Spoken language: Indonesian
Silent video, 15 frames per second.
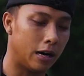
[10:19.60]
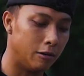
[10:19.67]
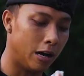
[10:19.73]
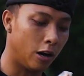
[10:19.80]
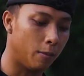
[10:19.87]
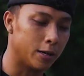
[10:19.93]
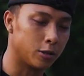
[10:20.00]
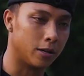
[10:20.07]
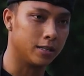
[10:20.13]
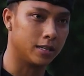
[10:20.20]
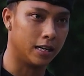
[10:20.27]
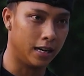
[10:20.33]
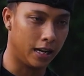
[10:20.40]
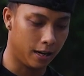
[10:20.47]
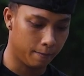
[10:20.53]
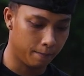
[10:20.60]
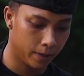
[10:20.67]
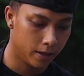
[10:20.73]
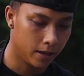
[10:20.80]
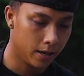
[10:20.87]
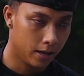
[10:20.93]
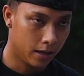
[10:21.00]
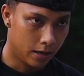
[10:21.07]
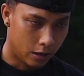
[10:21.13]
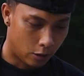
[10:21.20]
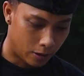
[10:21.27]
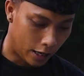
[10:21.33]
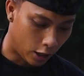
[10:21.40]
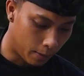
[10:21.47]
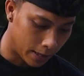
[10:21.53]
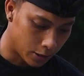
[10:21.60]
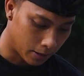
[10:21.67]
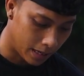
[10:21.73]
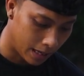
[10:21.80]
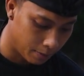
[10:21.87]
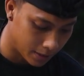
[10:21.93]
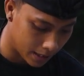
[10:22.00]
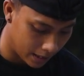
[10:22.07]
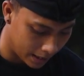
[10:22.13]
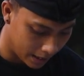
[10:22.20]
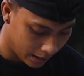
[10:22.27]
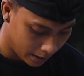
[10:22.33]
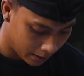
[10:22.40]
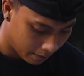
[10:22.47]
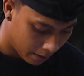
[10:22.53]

kan udah aku masukin sini nih. Udah aku masukin dalam sini.